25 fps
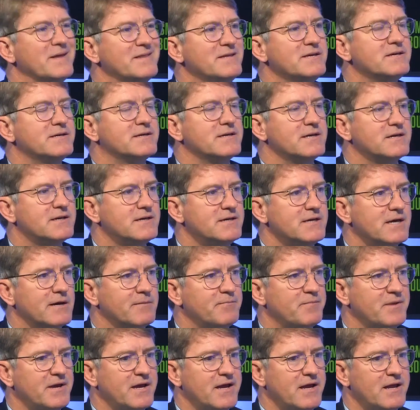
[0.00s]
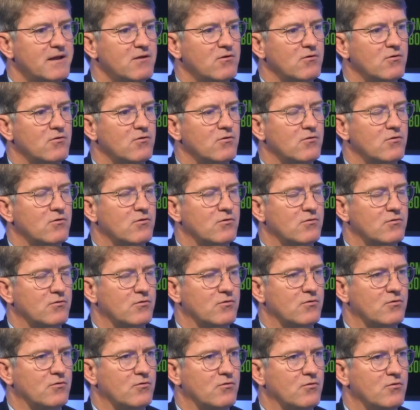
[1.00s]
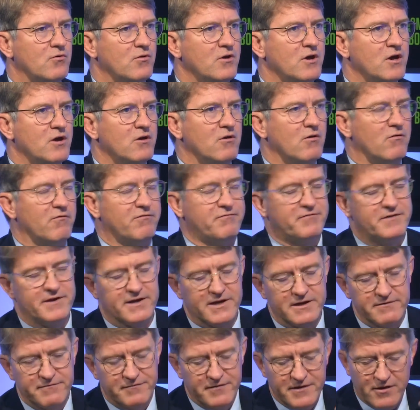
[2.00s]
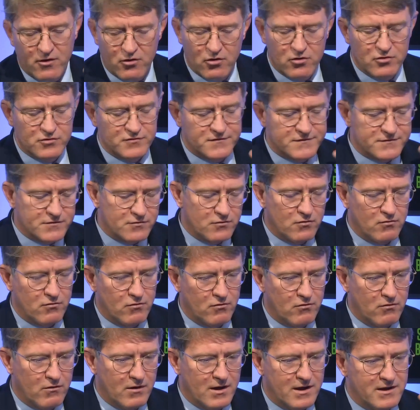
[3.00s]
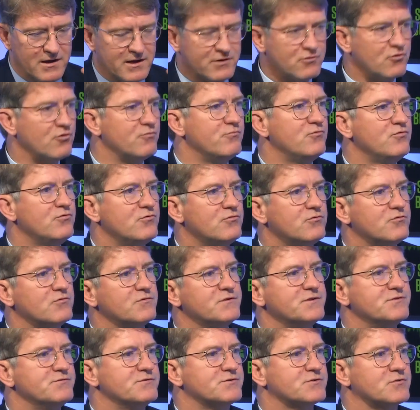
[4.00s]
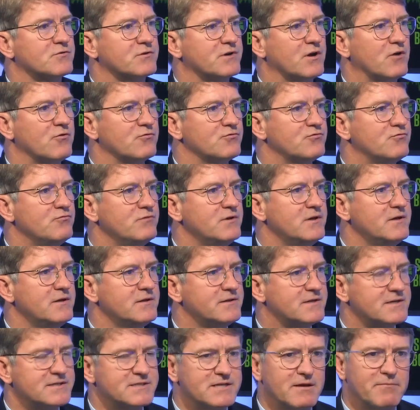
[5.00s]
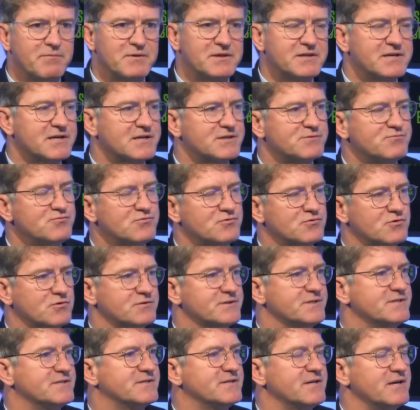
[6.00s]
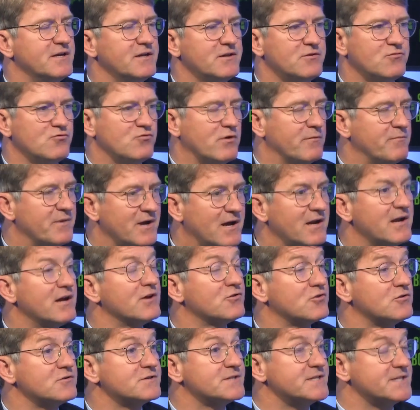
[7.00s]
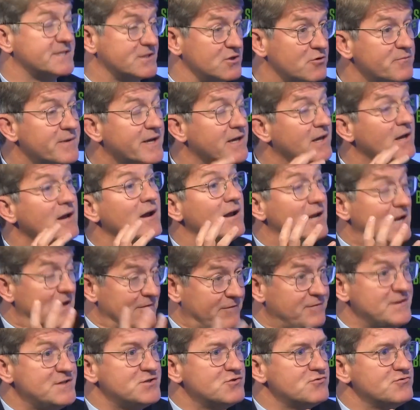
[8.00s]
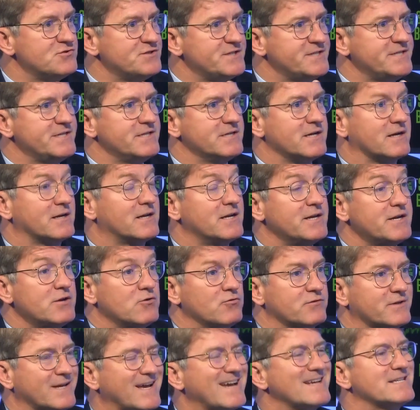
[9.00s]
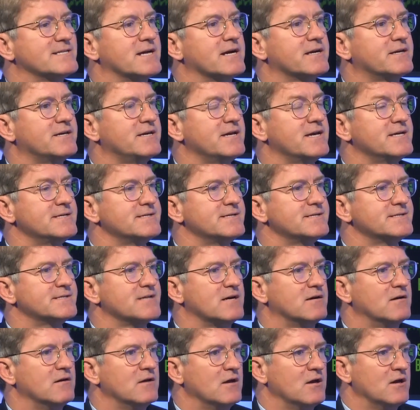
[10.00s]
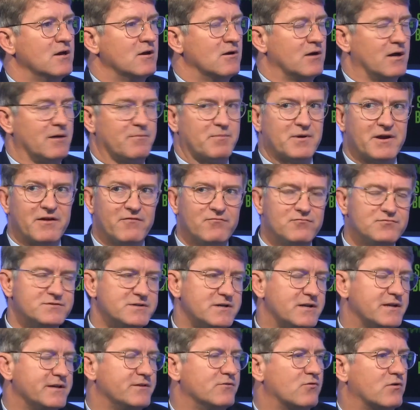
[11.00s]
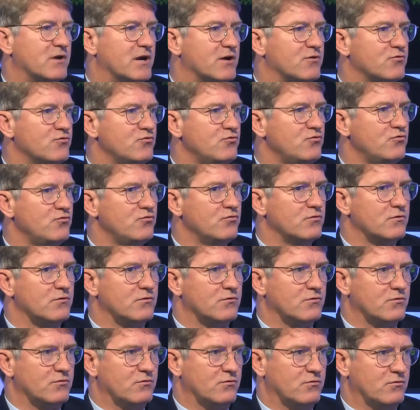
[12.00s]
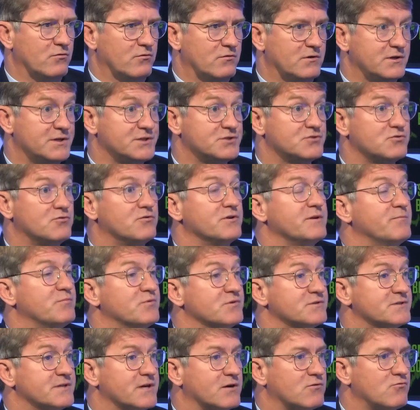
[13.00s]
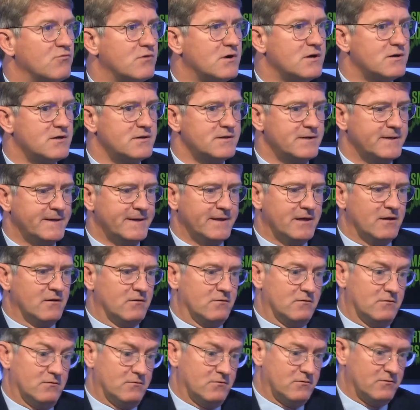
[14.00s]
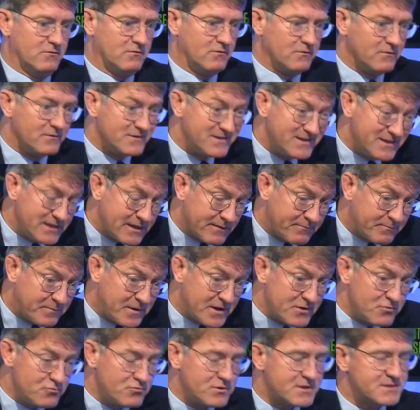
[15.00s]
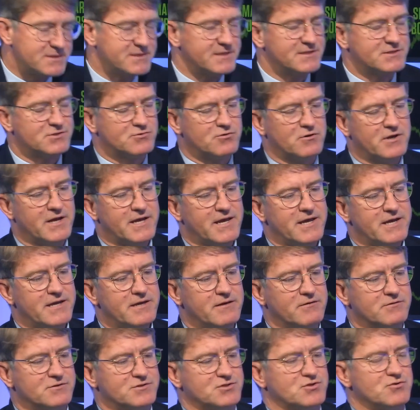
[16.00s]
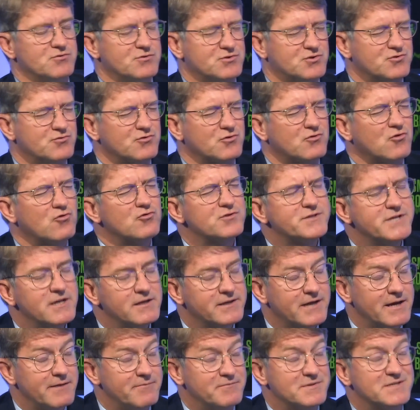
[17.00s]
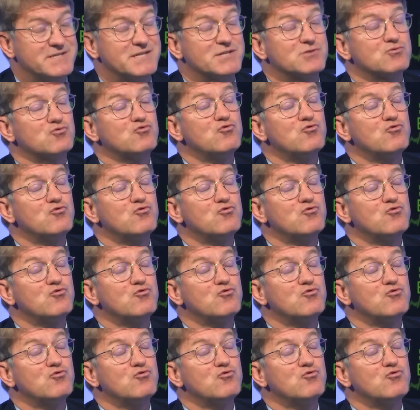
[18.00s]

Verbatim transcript: paniqué qui appelle fait référence euh, à la commune de 1848, à Saint-Pétersbourg en 17 ou à Berlin en 36. Non, mais la physiologie d'un client très inquiet, c'est ça. Après, vous allez dans la rue, euh, les gens, ils pensent à quoi euh, Il n'y a pas eu assez de soleil. Je, grossis le trait, mais c'est